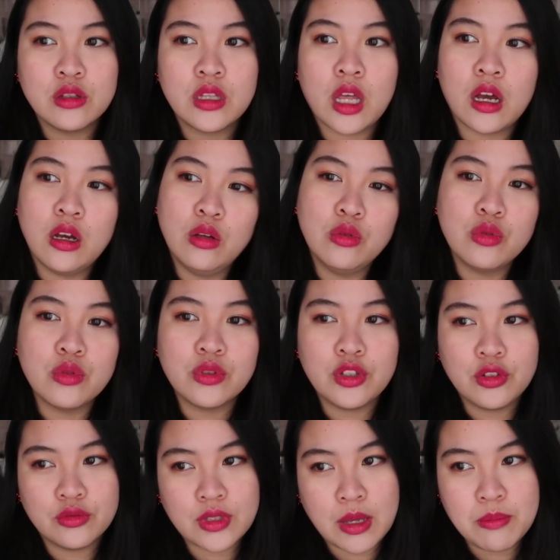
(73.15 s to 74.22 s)
然后，如果
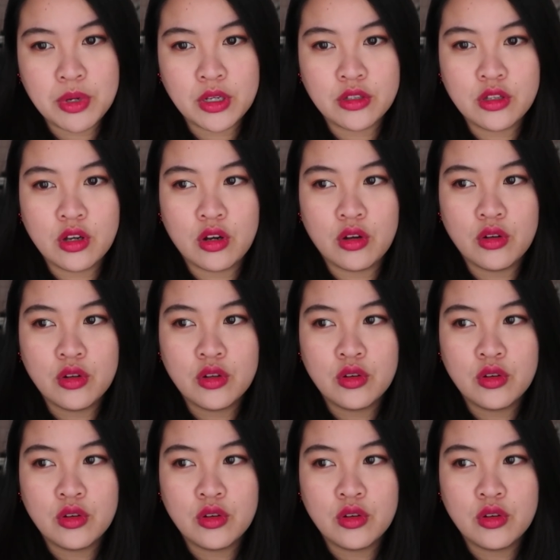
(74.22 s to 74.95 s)
你有男朋友